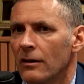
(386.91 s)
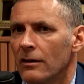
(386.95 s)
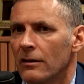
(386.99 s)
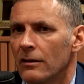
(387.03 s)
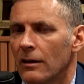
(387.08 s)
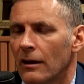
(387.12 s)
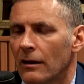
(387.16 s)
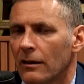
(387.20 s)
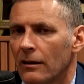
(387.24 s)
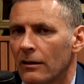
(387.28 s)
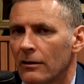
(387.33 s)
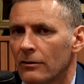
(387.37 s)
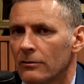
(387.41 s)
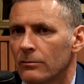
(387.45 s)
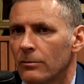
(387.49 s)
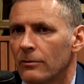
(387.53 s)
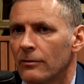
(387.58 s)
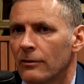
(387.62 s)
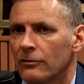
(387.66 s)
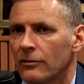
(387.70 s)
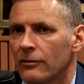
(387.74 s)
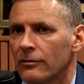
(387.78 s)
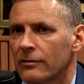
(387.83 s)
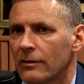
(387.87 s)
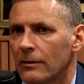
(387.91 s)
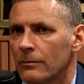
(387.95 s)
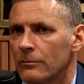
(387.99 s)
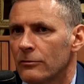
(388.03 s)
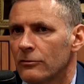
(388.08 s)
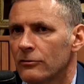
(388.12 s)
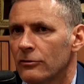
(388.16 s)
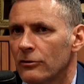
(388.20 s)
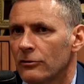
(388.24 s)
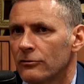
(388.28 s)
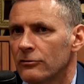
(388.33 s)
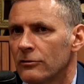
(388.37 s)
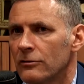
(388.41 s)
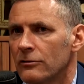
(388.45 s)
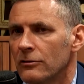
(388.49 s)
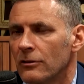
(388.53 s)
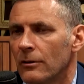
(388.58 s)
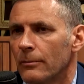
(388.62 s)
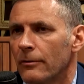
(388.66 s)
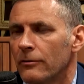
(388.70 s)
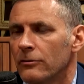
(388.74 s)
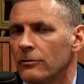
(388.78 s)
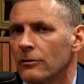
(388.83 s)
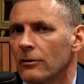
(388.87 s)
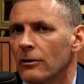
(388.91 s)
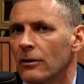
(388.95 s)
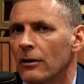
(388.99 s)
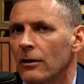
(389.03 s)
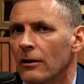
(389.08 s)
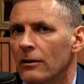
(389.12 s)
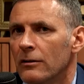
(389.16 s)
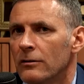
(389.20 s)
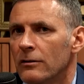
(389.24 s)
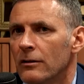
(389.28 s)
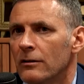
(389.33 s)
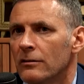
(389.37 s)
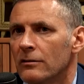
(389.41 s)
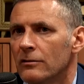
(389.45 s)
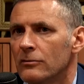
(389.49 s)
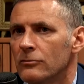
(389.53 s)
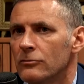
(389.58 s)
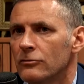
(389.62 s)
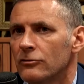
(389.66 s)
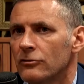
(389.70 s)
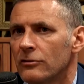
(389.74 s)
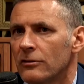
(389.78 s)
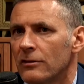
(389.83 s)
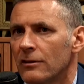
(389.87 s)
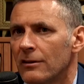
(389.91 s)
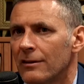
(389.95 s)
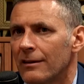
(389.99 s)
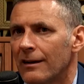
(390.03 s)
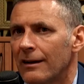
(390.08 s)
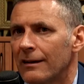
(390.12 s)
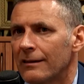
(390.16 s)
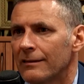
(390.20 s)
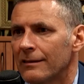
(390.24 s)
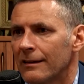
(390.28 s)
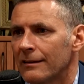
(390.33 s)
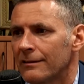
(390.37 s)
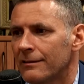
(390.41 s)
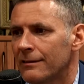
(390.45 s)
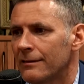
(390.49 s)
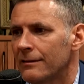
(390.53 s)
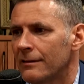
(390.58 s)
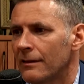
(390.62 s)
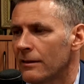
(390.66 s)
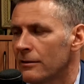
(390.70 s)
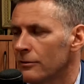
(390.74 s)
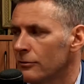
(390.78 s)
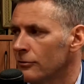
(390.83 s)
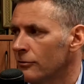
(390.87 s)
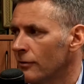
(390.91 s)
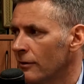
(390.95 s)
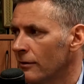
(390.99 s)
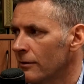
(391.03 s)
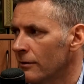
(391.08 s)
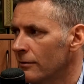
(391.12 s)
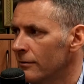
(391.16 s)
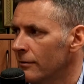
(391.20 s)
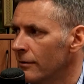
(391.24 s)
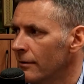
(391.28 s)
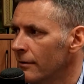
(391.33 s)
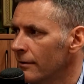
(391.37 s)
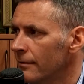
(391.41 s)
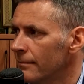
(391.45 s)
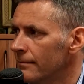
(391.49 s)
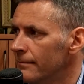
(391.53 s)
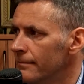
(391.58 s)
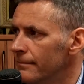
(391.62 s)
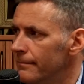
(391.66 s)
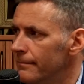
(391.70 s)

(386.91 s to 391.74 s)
jakie odbywa się się w samorządzie, to na pewno nie służy realizacji zadań oświatowych.